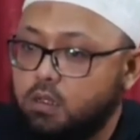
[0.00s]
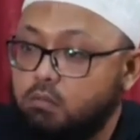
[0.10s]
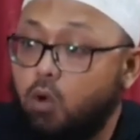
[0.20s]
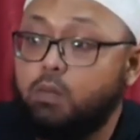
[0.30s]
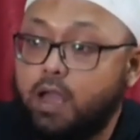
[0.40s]

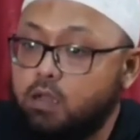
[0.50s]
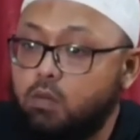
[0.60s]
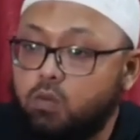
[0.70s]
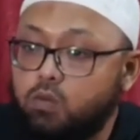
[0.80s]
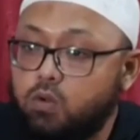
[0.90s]
Mau baik
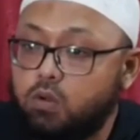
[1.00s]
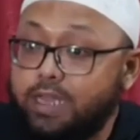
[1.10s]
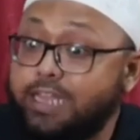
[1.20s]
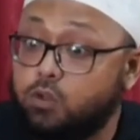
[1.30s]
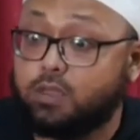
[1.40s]
mau buruk
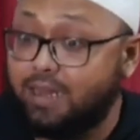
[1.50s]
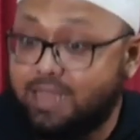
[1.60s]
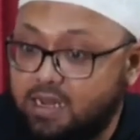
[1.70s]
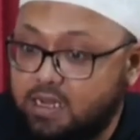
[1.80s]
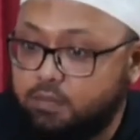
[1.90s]
itu
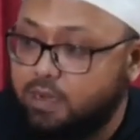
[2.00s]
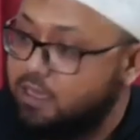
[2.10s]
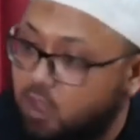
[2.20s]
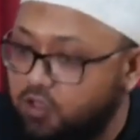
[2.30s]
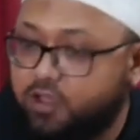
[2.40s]
terjadi
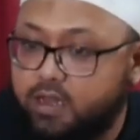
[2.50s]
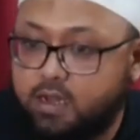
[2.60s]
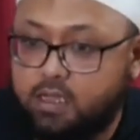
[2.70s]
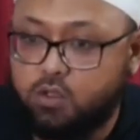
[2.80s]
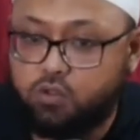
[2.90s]
berarti Allah
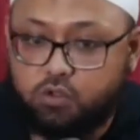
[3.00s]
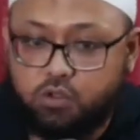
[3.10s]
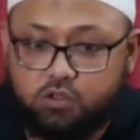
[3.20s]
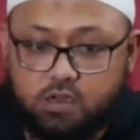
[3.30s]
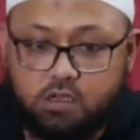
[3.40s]
kehendaki untuk
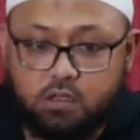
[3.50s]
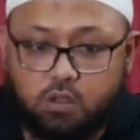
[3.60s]
terjadi.